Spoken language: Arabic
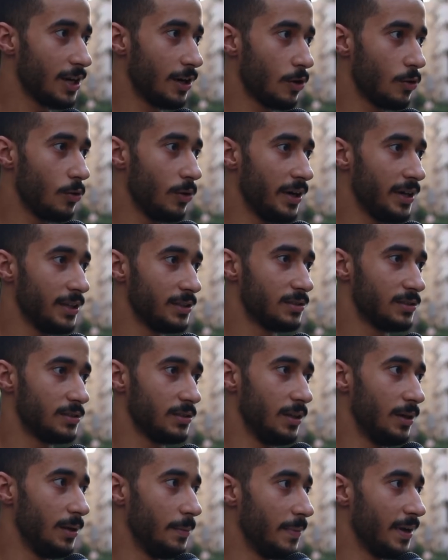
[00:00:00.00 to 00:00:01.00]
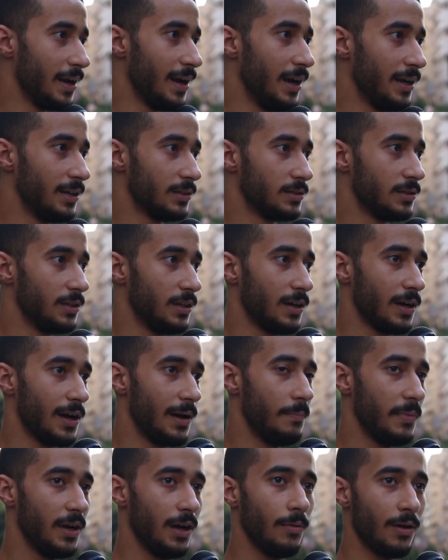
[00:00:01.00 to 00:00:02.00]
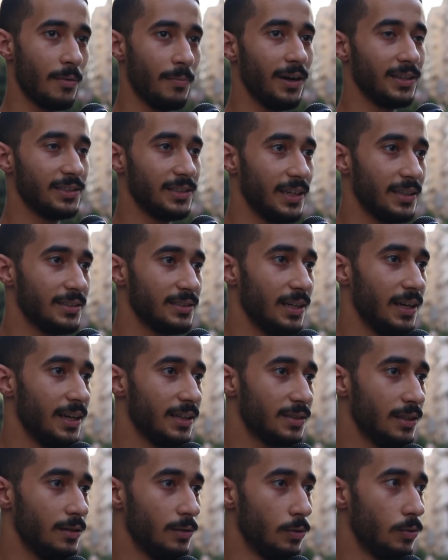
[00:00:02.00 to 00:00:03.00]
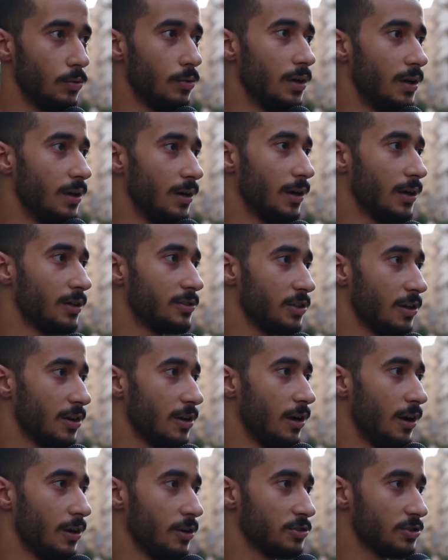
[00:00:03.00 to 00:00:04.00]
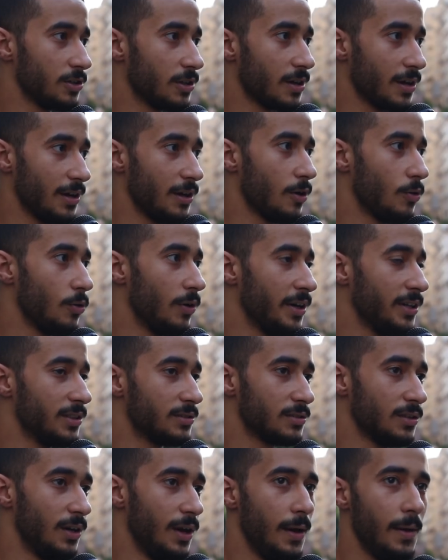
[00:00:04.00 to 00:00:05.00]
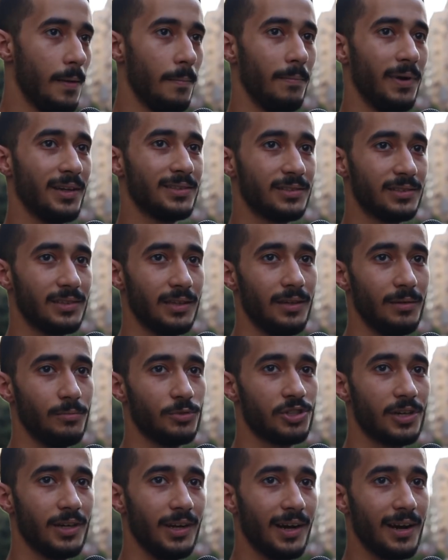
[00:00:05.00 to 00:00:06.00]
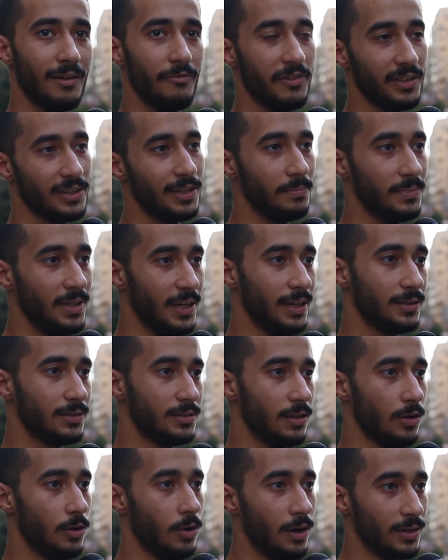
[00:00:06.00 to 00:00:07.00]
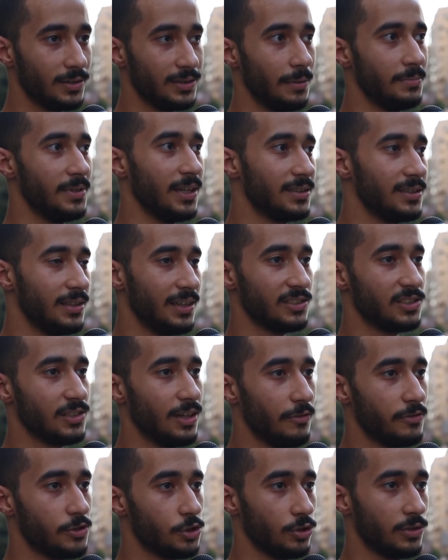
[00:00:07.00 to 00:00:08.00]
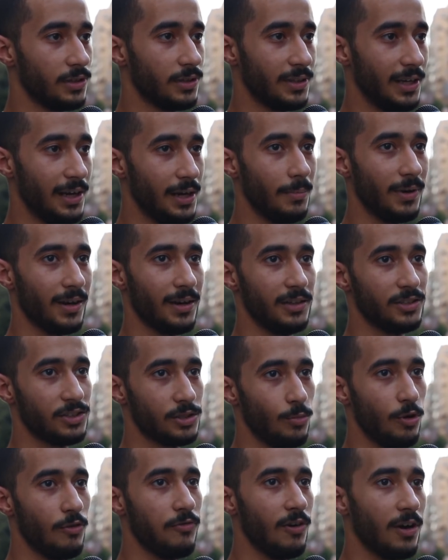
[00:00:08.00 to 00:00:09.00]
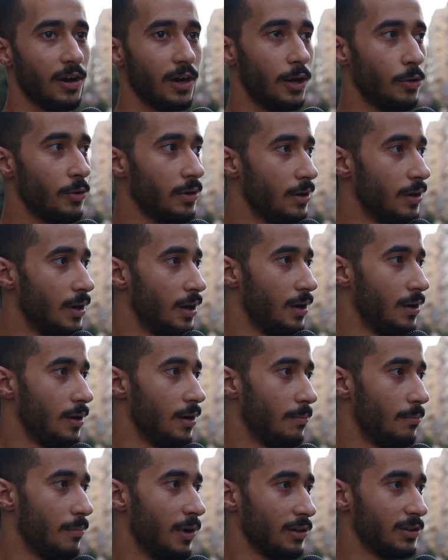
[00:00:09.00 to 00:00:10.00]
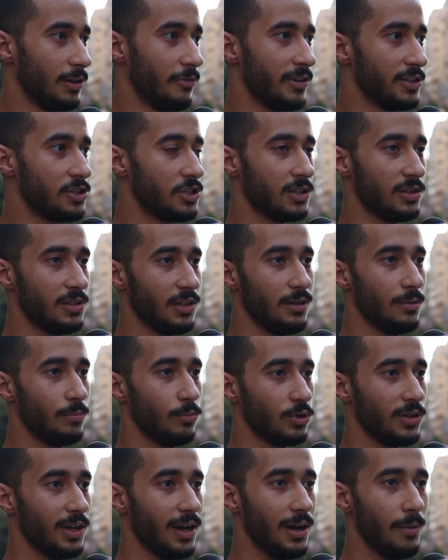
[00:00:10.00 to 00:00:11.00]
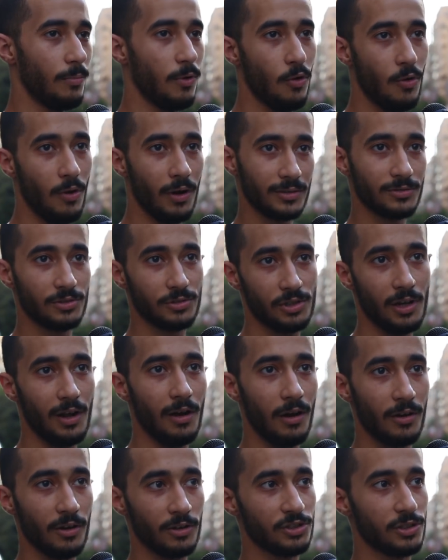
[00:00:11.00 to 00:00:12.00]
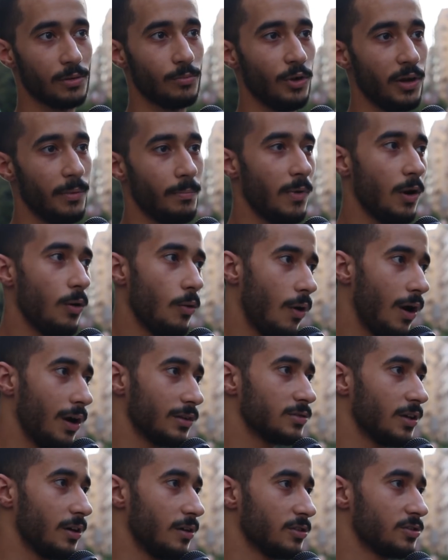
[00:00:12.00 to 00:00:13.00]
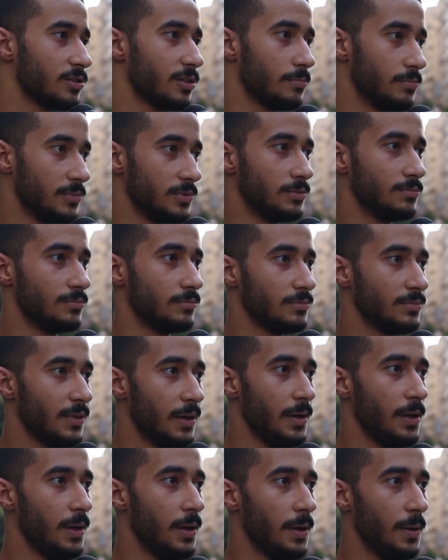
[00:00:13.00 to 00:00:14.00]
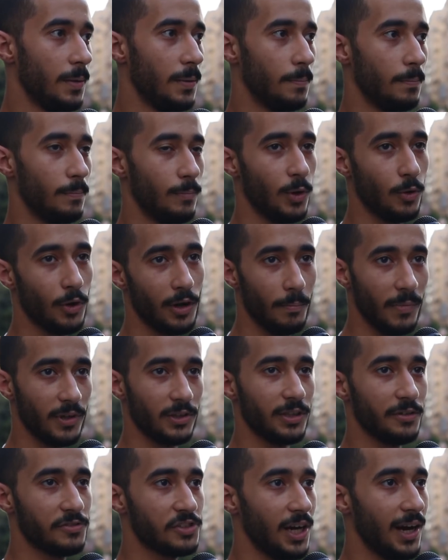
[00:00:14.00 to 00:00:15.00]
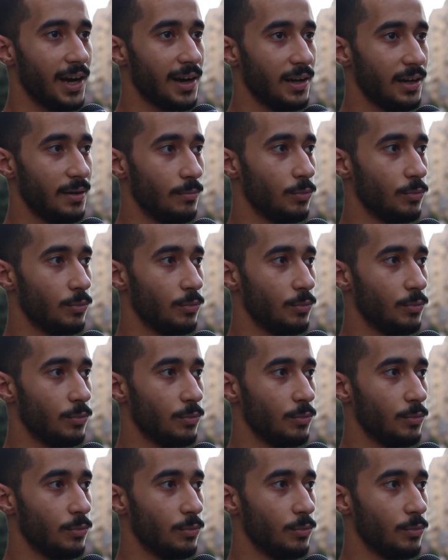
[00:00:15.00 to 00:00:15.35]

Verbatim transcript: كان كويس آه، من ناحيه آه، كان بيلعب 4 3 3 واختيار العناصر كان كويس بس المشكله كان في التبديلات اللي هو التبديلات النازله في الشوط الثاني ما كانتش موفقه قوي ما اضافتش كتير للمنتخب هو شال عناصر مهمه وحط عناصر من ممكن ما تضيفش حاجه